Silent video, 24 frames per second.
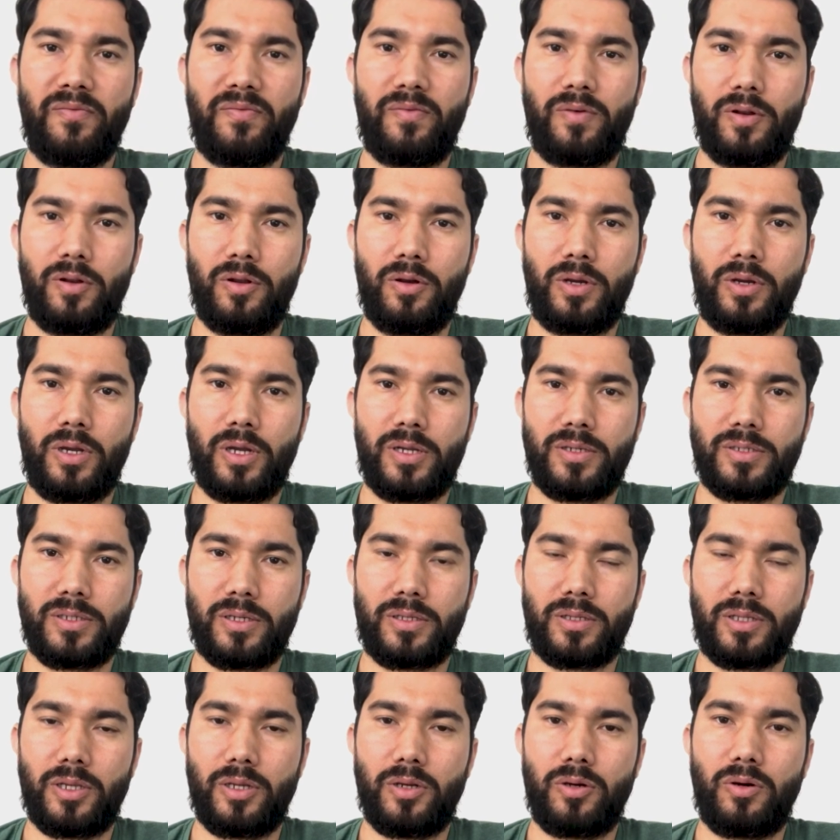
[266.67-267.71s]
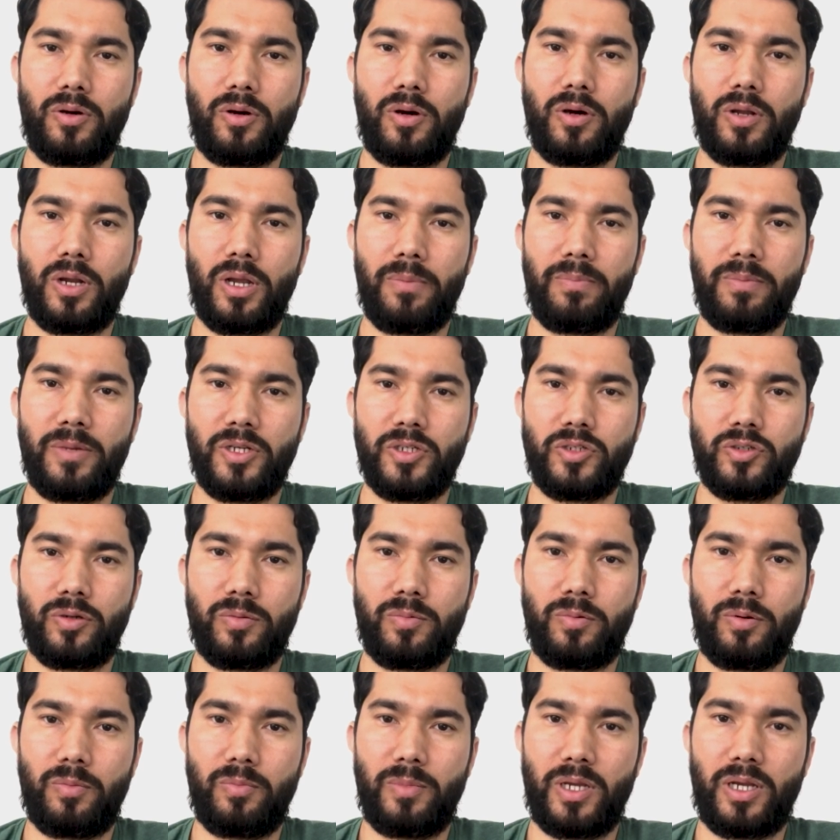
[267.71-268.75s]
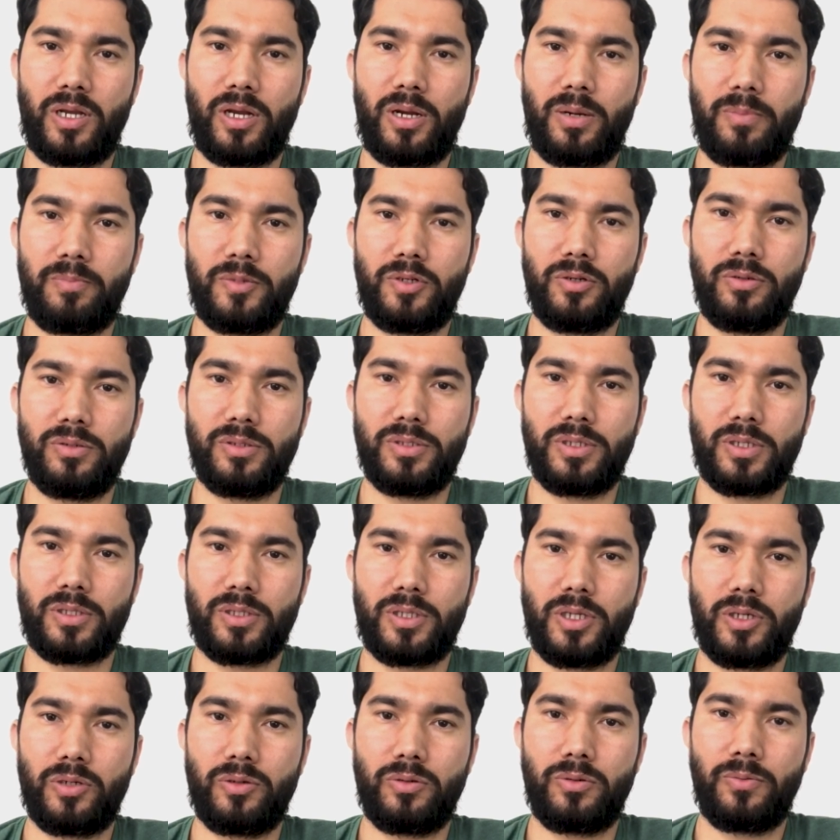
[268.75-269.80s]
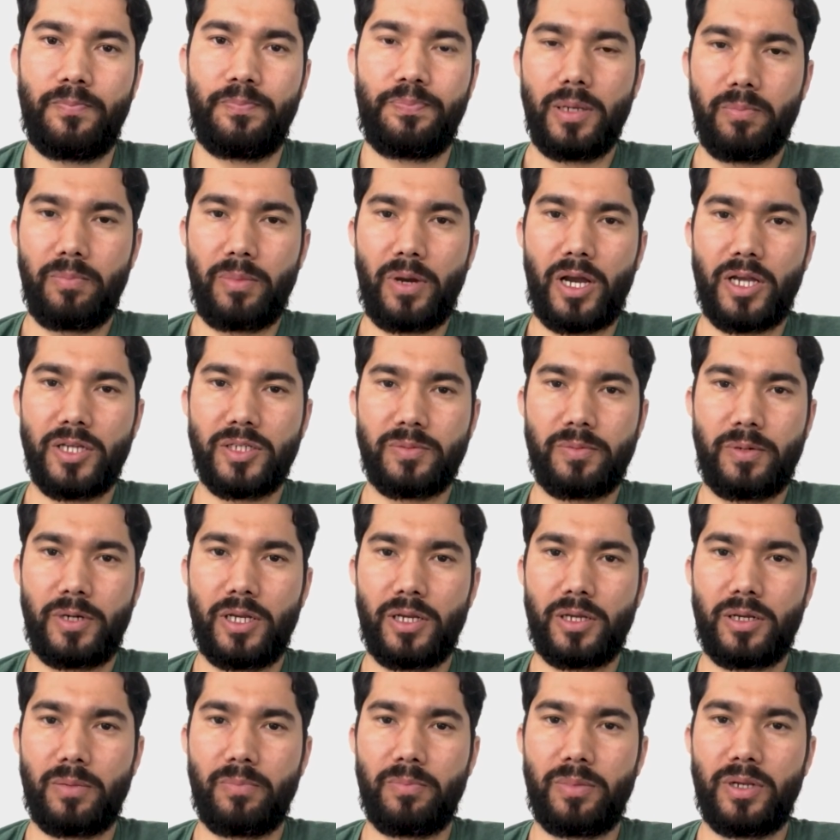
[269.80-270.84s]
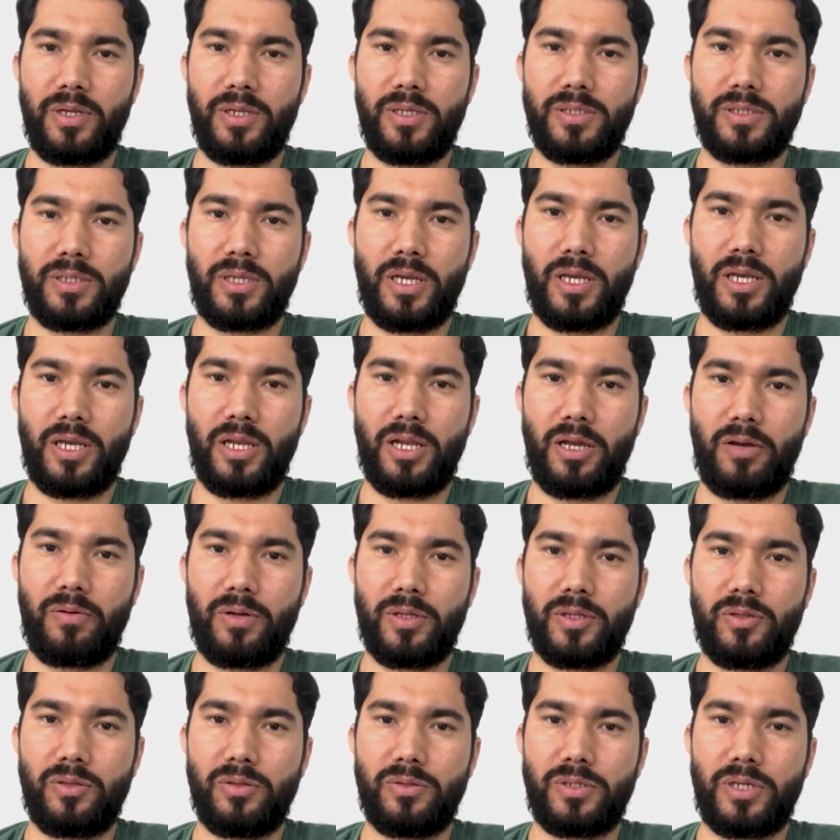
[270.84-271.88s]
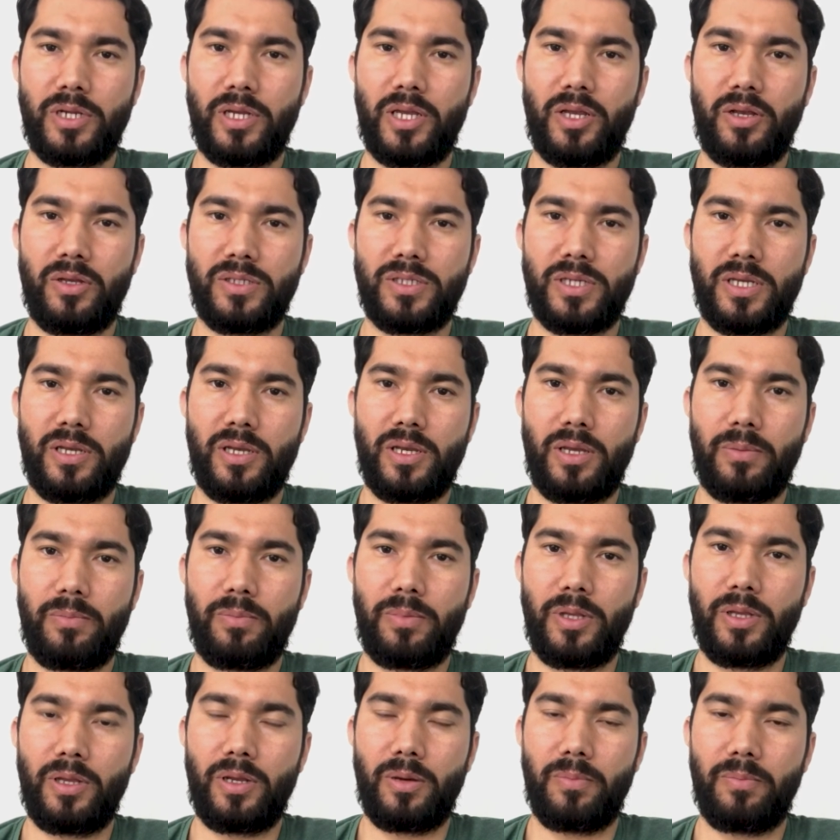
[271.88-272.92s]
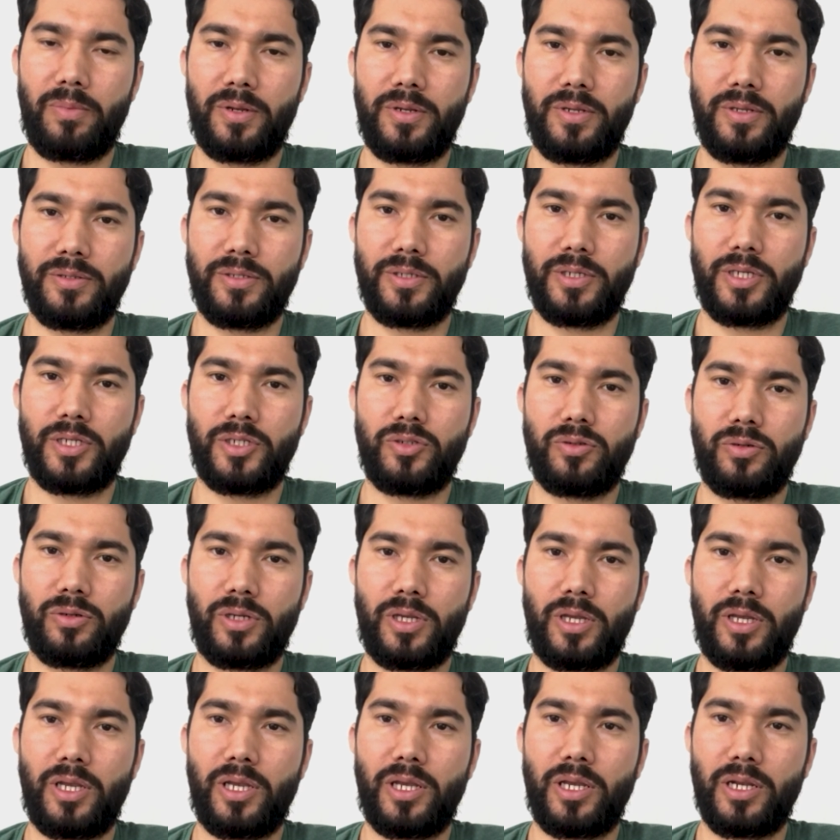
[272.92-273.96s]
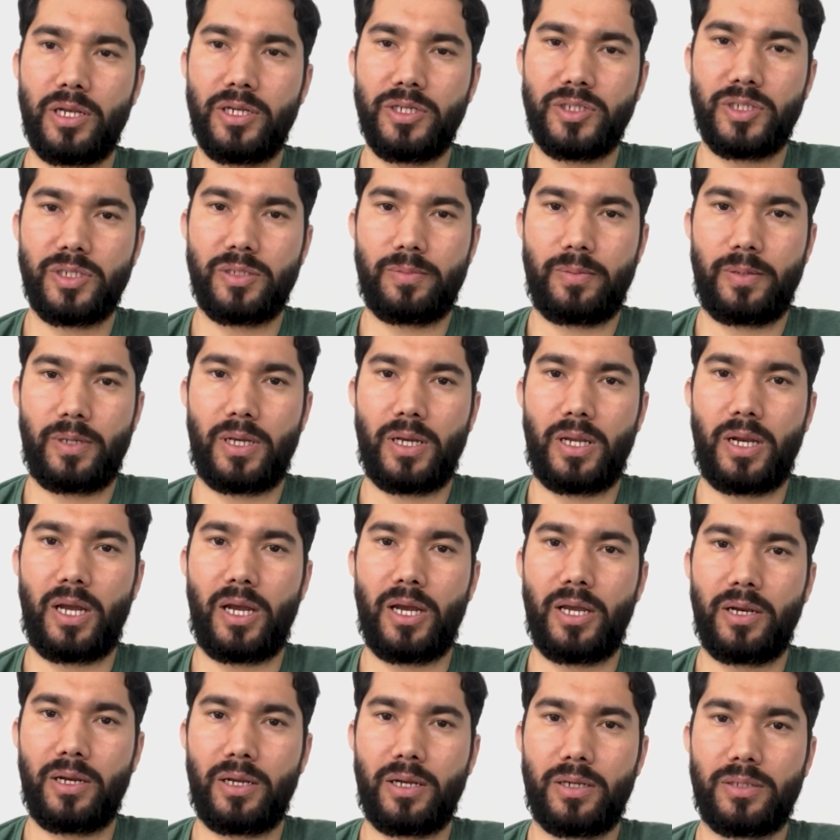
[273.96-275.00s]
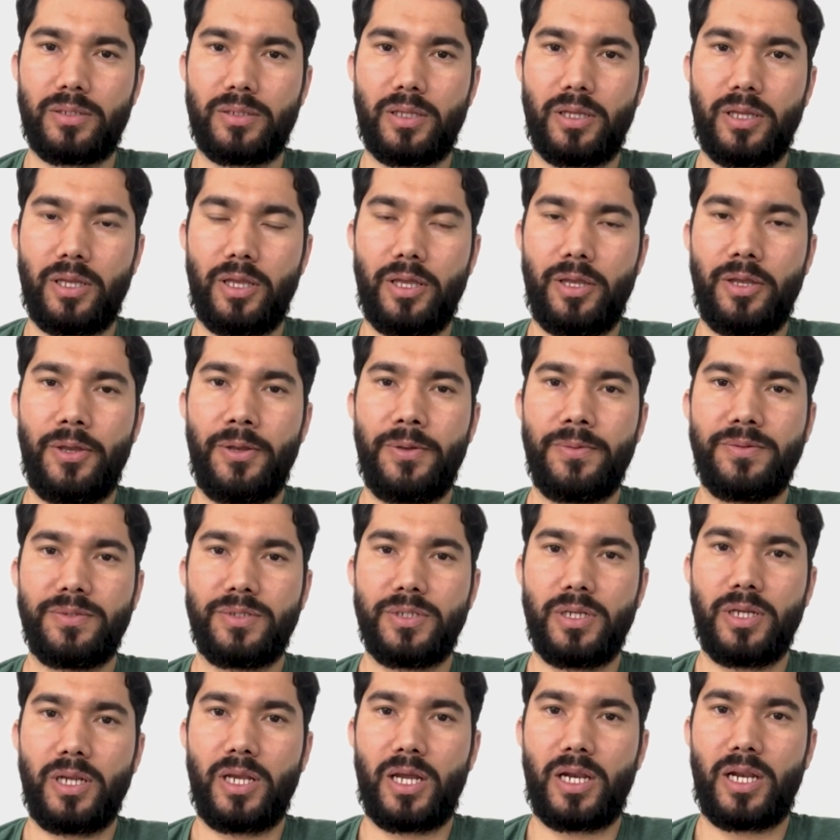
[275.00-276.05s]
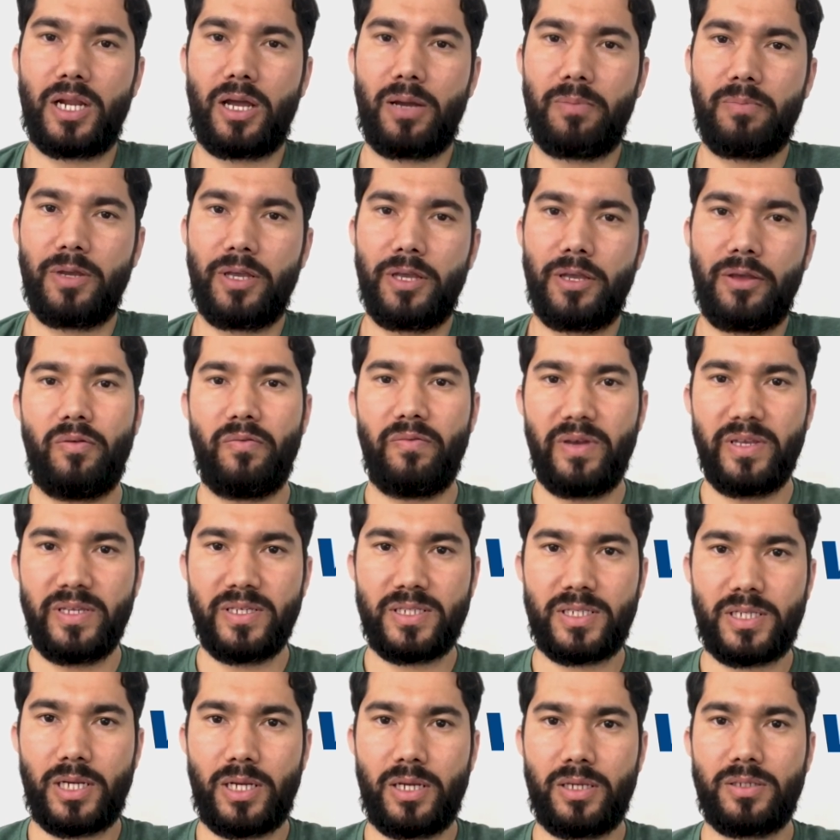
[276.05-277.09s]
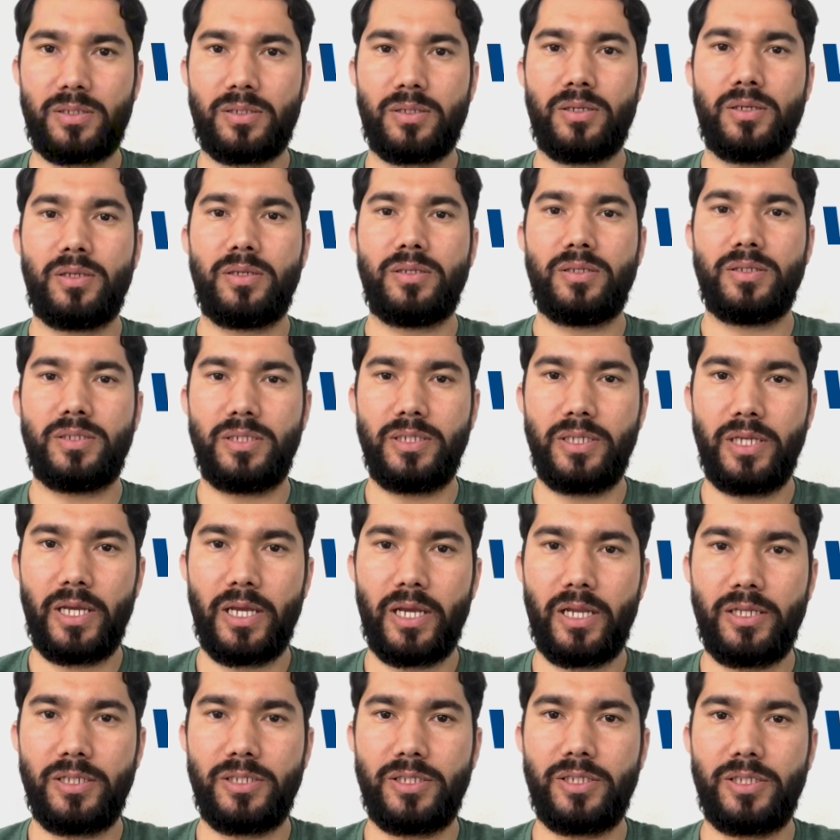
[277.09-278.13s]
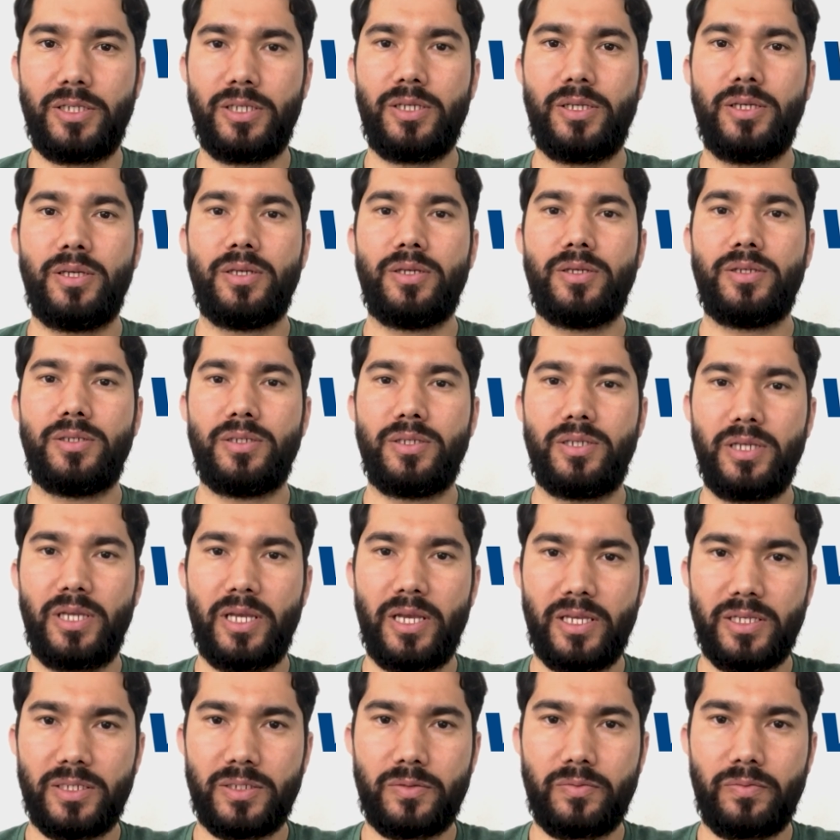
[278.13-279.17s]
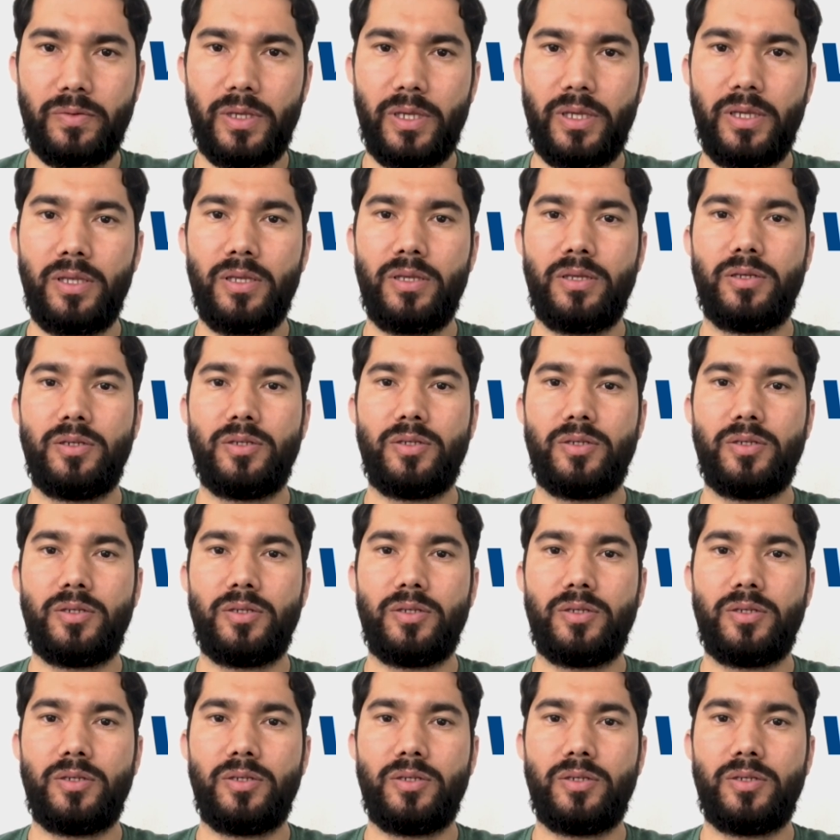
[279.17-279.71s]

फॉलो कर सकते हो और अपने शोबों में काम ढूंढ सकते हो इन पांच बड़े कंपनीज के अलावा दूसरे ऐसे भी कंपनीज हैं जो कि इंग्लिश स्पीकर हायर करते हैं जिनका नाम है वेस्टास टी एल जी DSV,